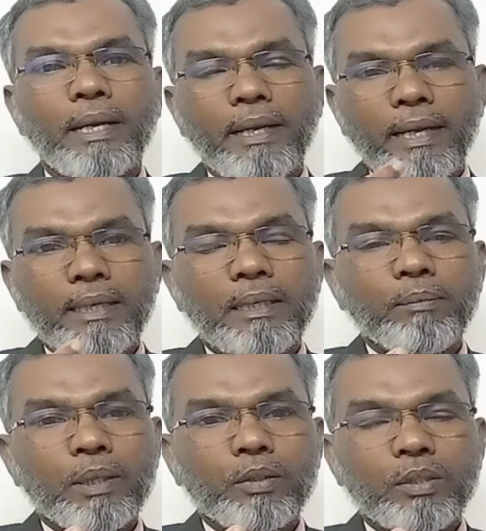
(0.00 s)
একটি
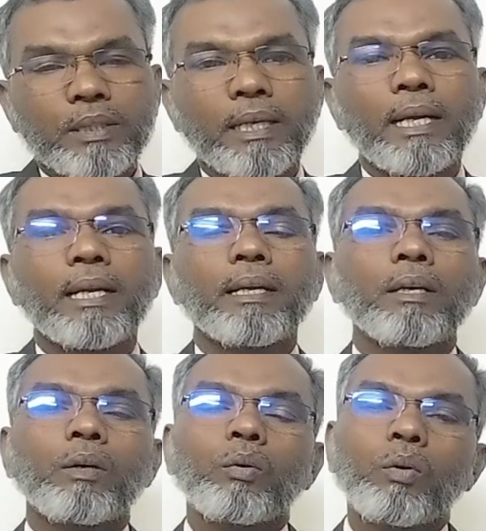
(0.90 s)
মাত্র শেয়ারে
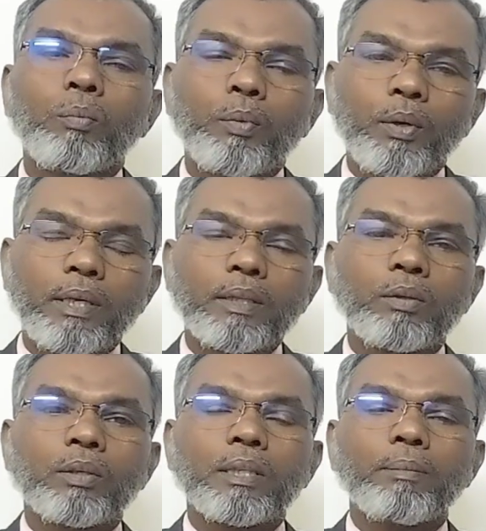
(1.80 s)
উপকৃত
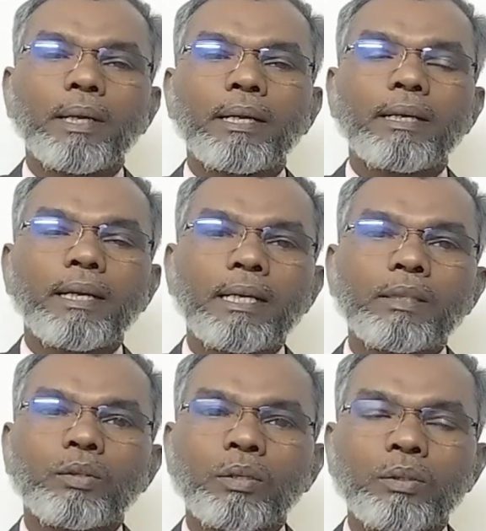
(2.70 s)
হতে পারে এই
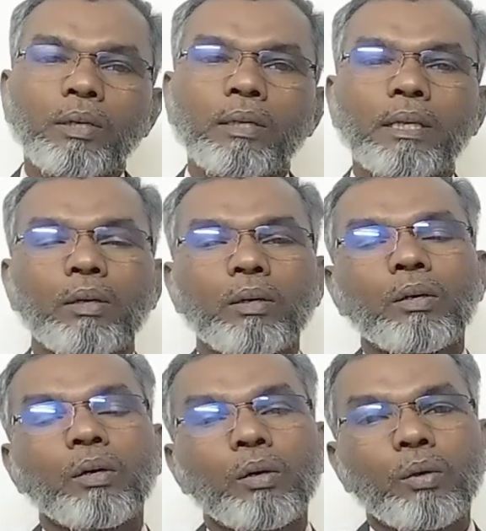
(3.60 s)
যন্ত্রণাদায়ক
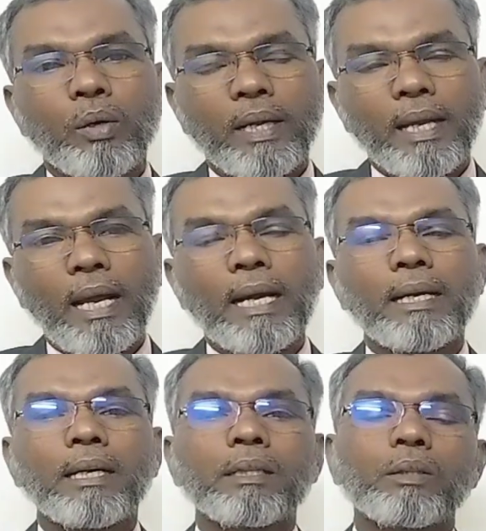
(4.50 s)
রোগে
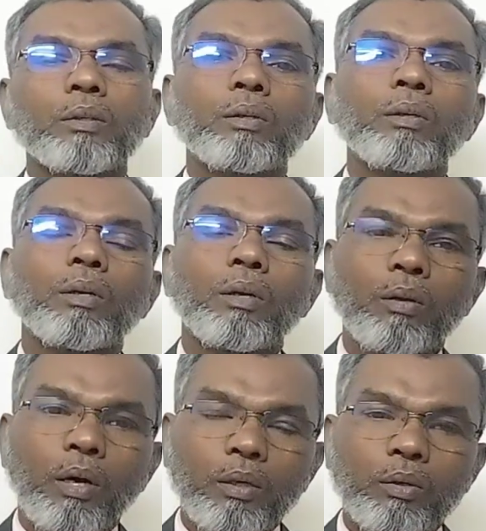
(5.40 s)
আক্রান্ত
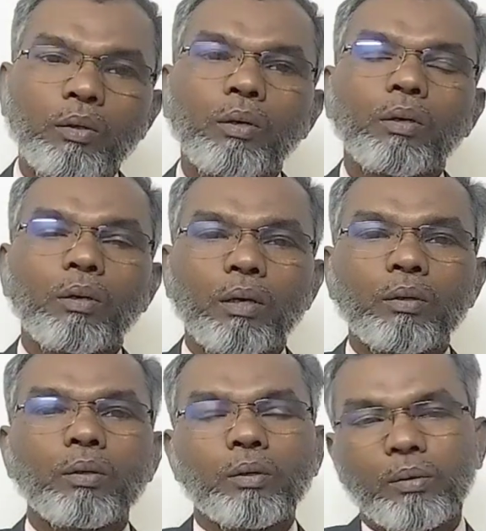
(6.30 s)
লক্ষ
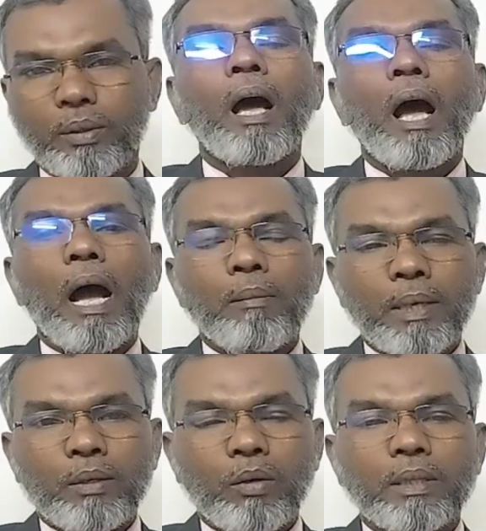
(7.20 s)
লক্ষ রোগী
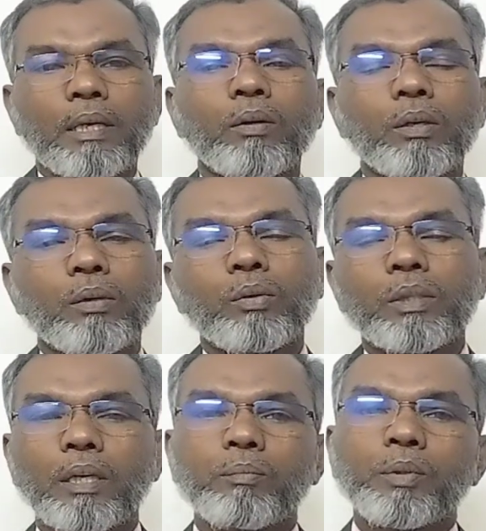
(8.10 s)
আমার কথাগুলো
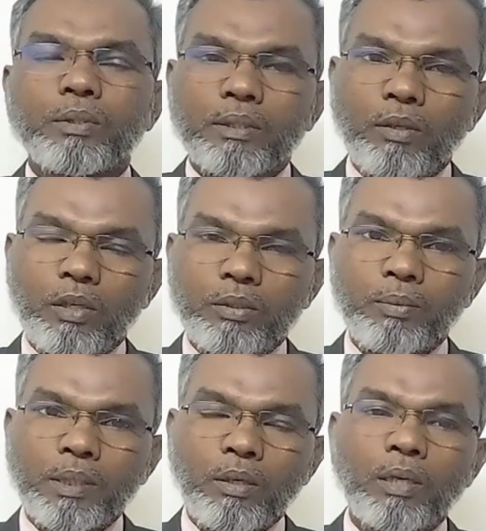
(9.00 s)
কোথাও বুঝতে
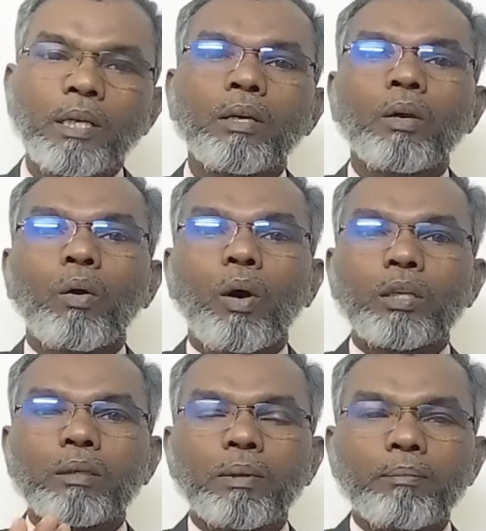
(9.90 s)
অসুবিধা হলে
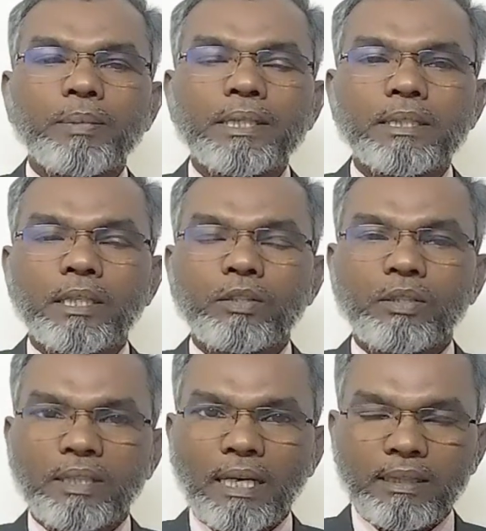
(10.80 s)
অথবা বিস্তারিত
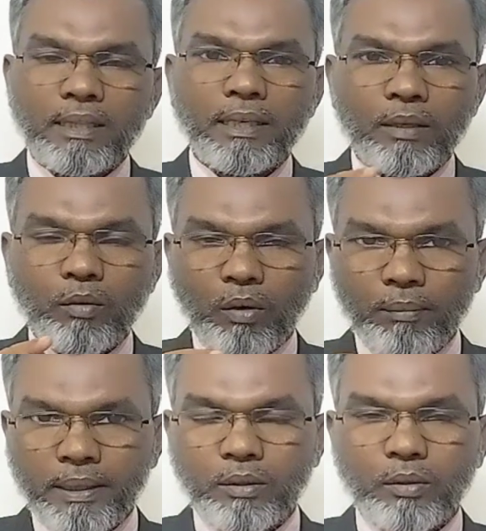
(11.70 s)
জানতে
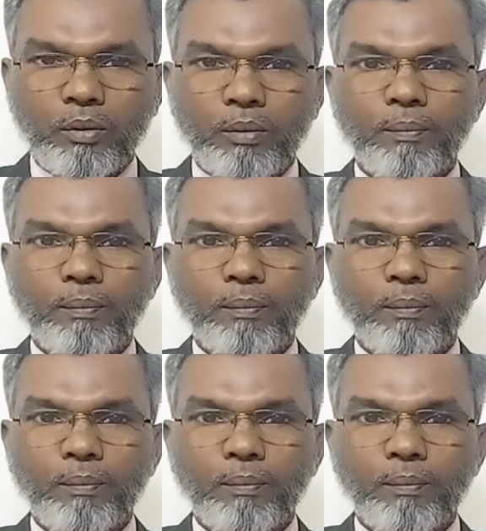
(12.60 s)
কমেন্ট করুন